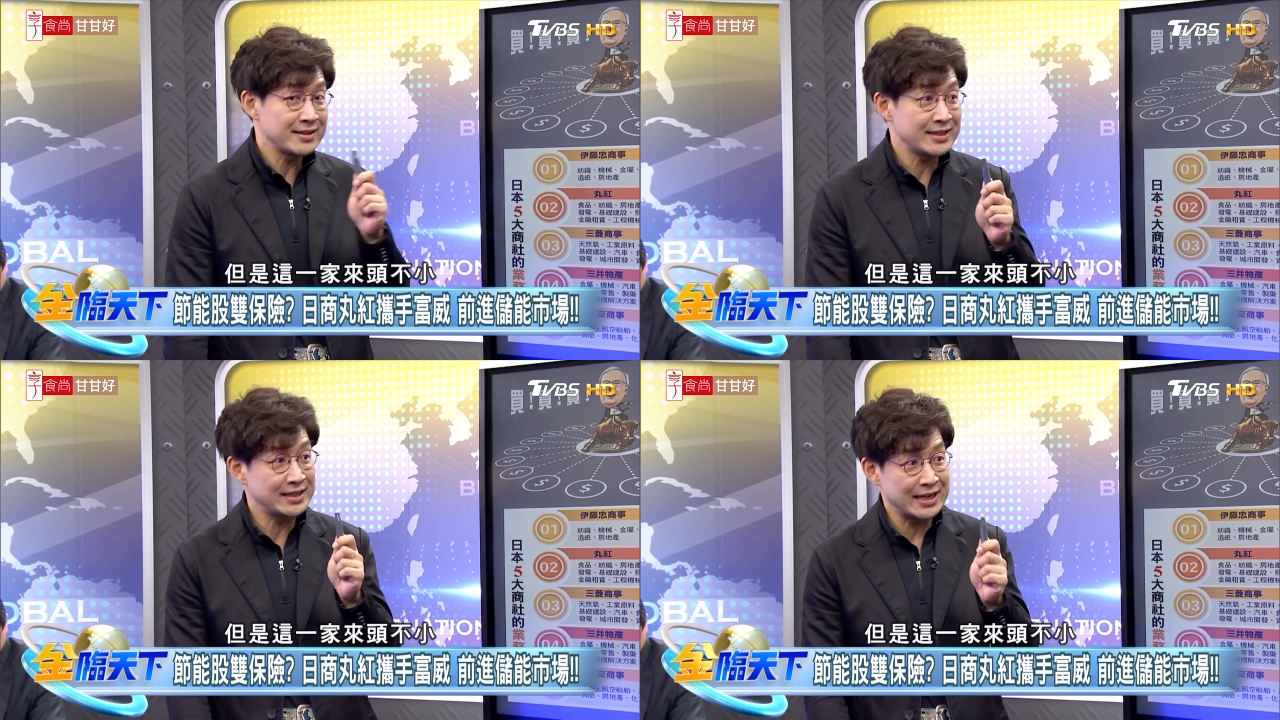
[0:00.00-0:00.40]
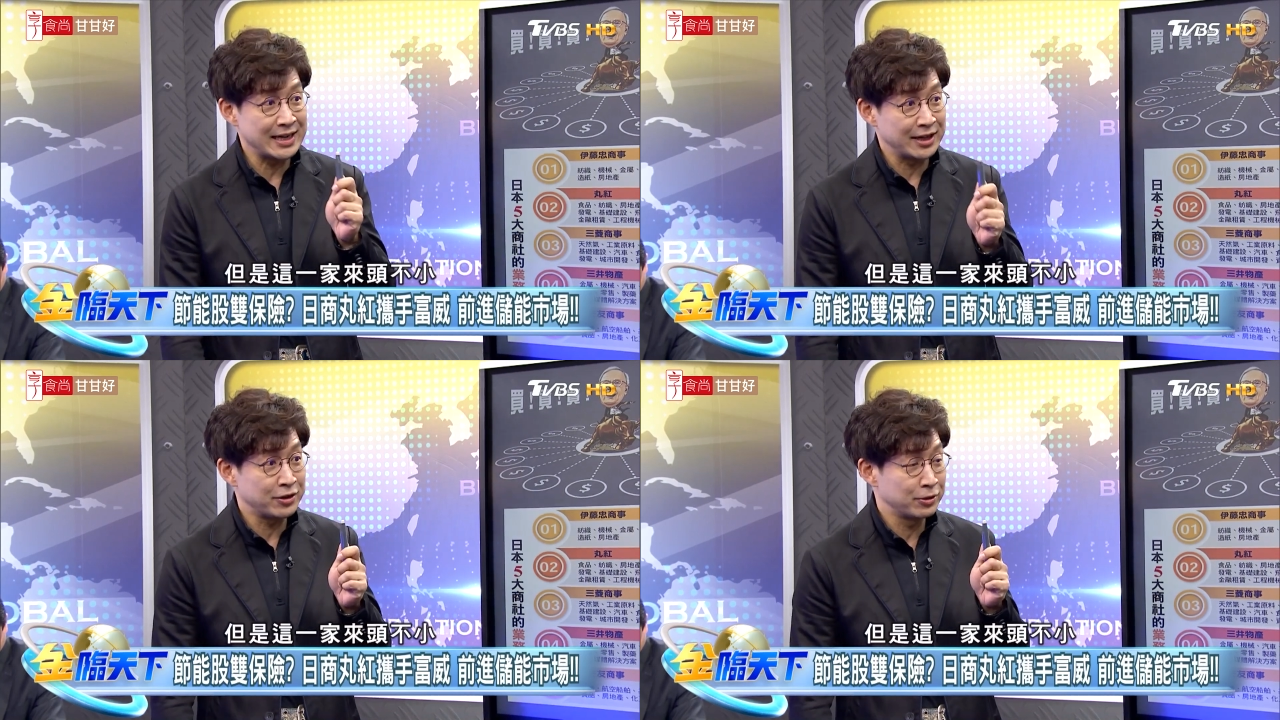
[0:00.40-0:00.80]
但是这
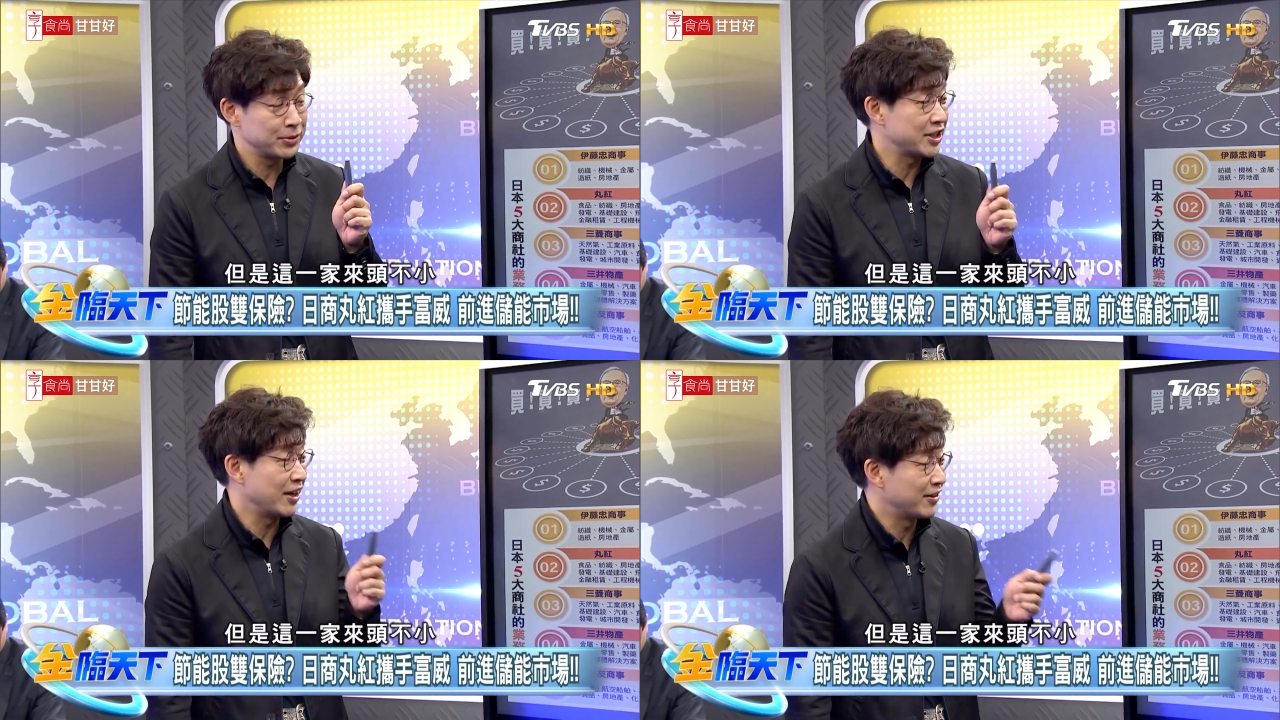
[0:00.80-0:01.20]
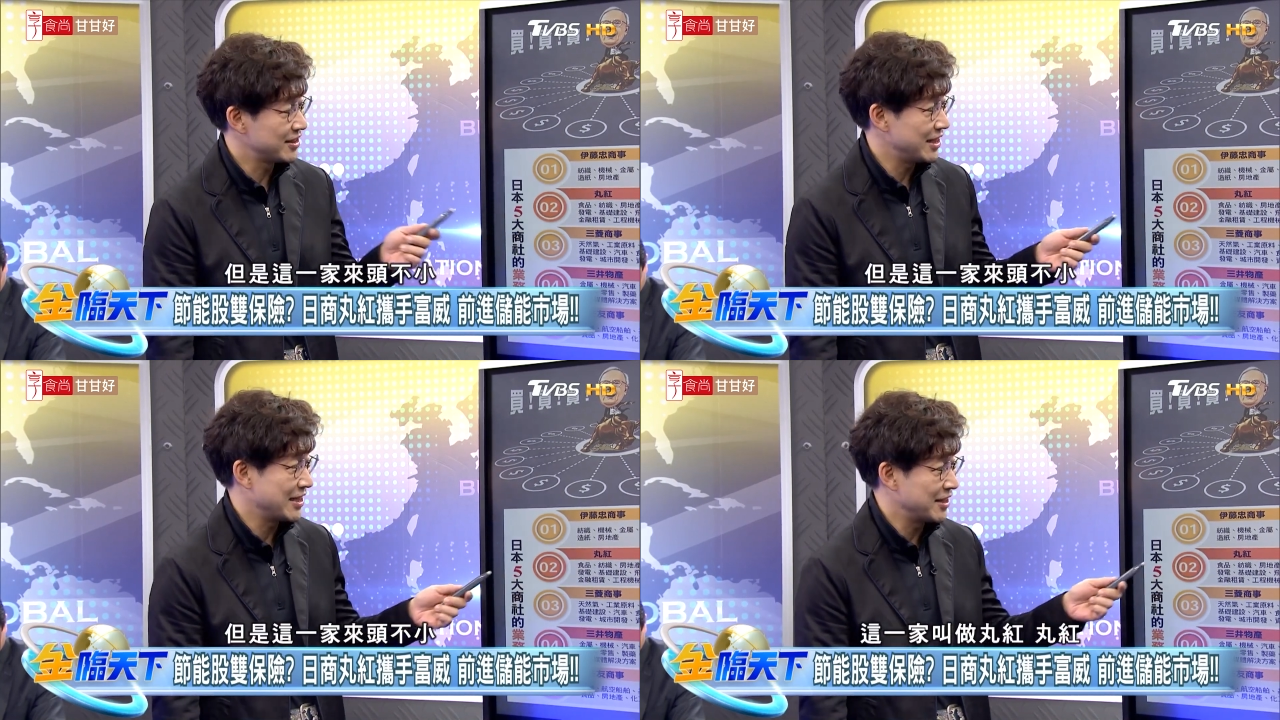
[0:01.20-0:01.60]
家来头不
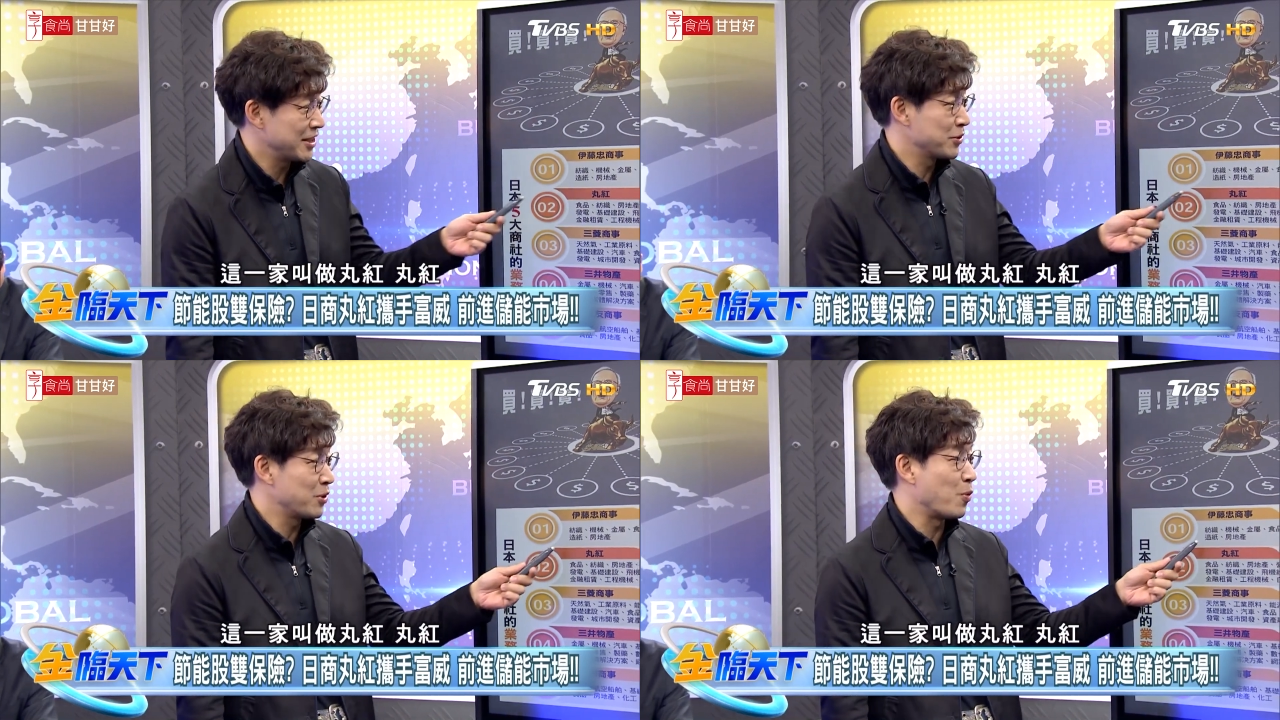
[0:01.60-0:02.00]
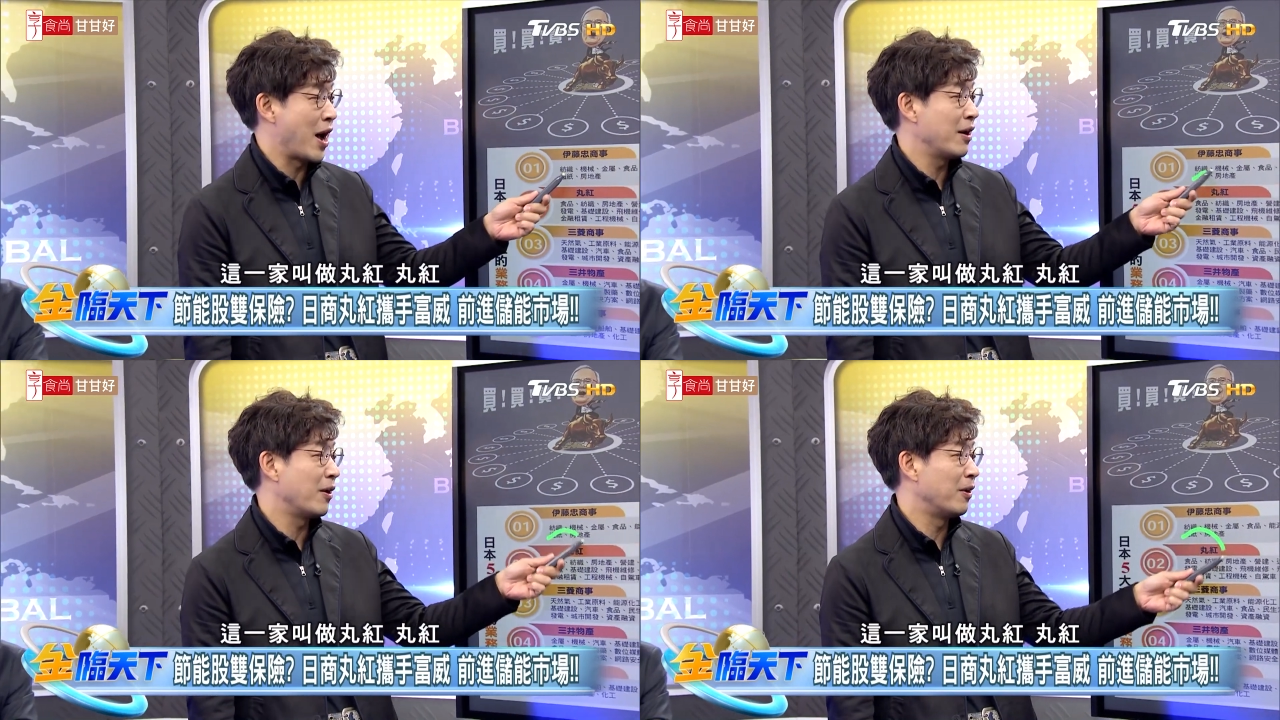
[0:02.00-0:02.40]
小，这家叫做
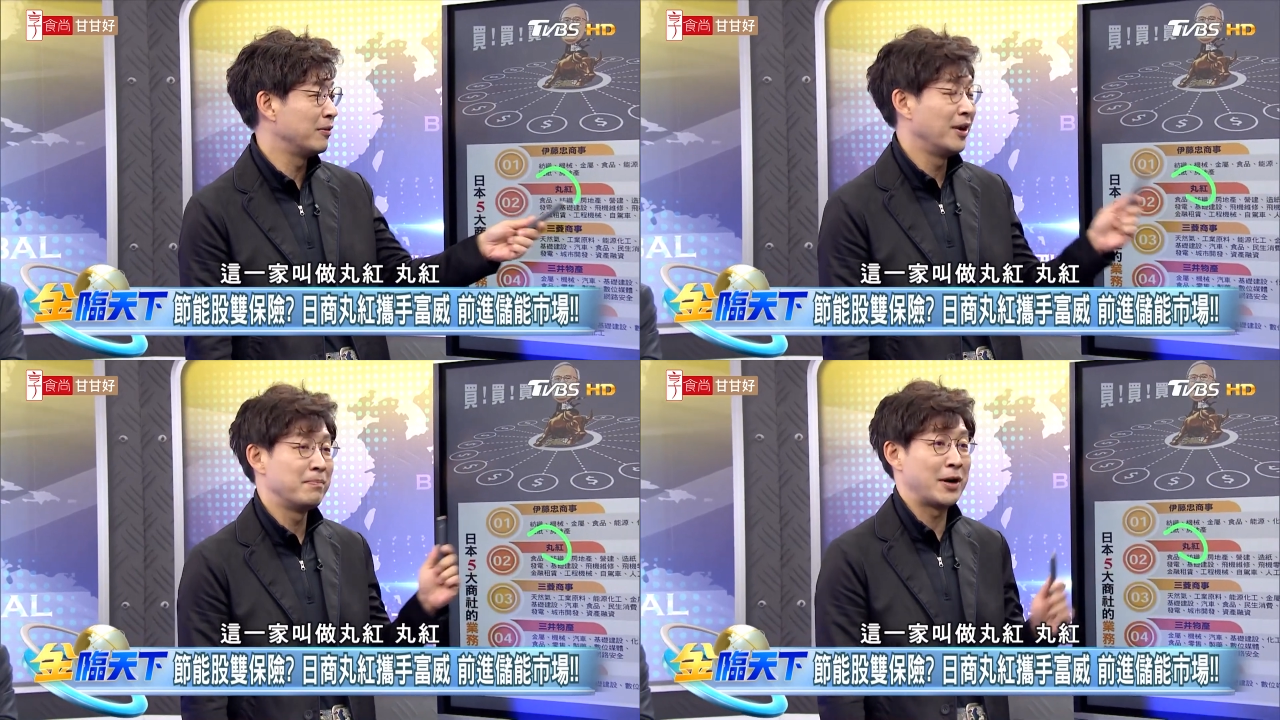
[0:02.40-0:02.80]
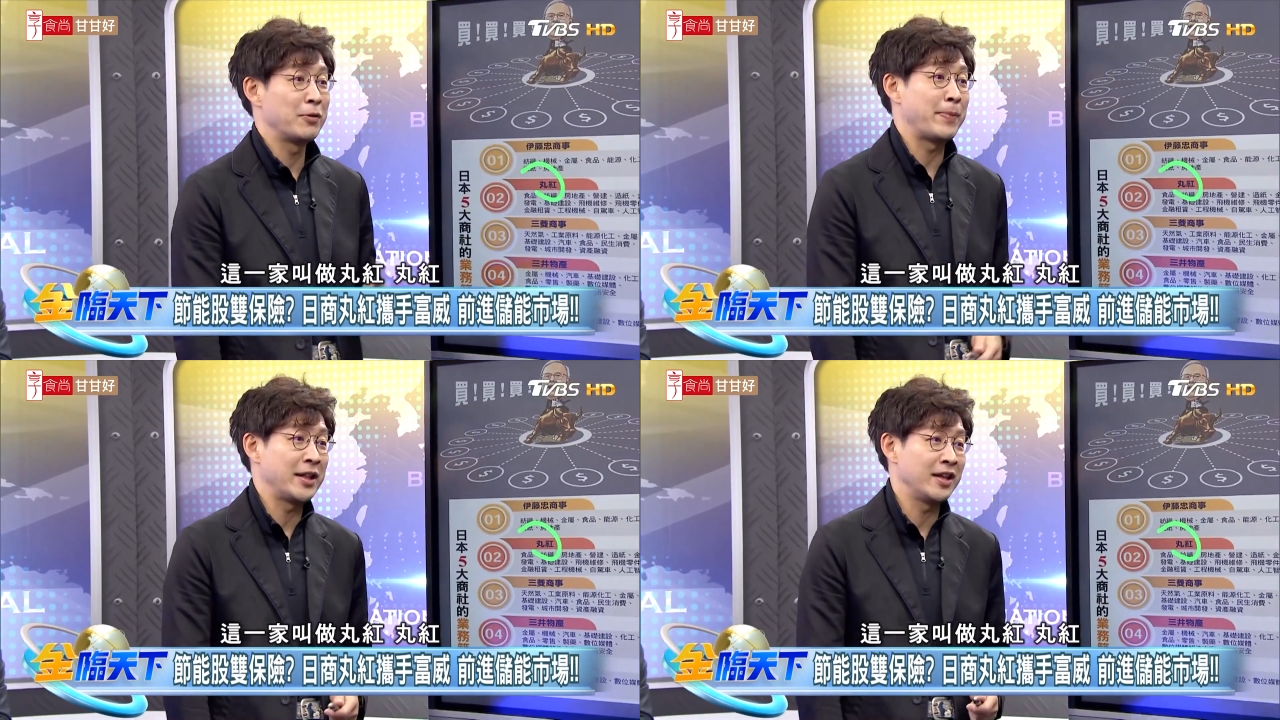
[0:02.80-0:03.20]
丸红（丸
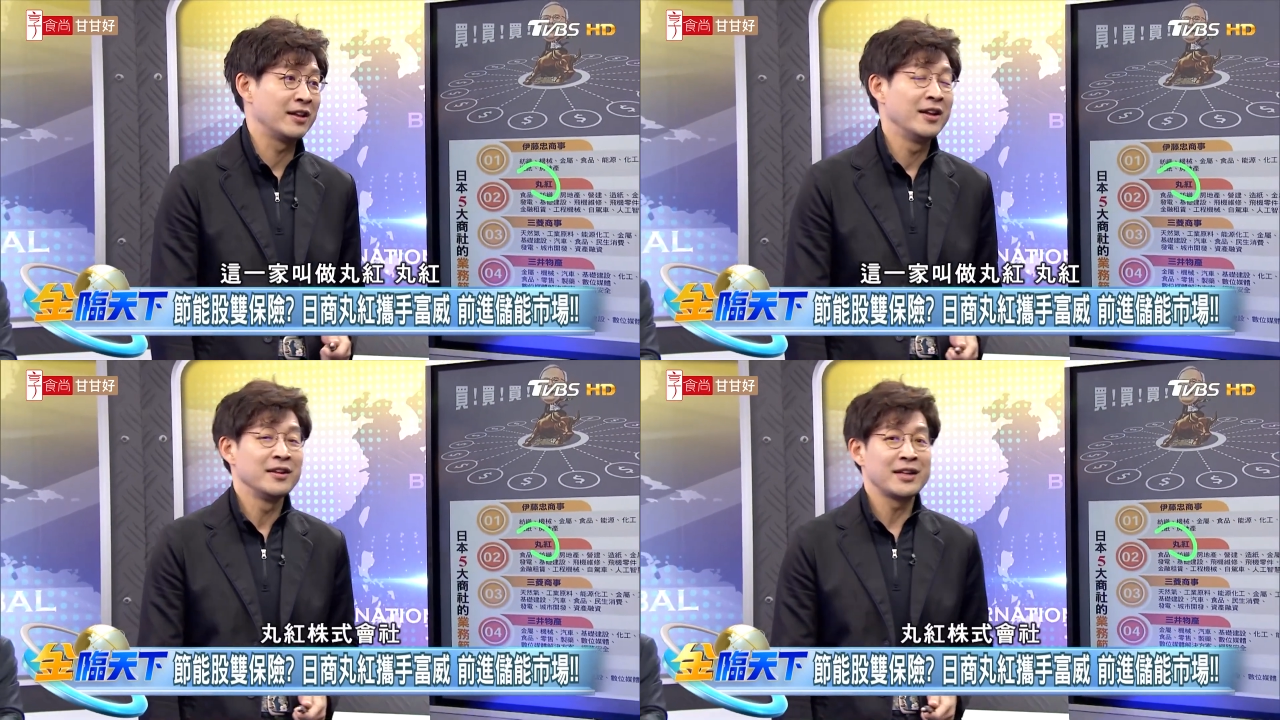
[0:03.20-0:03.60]
红）。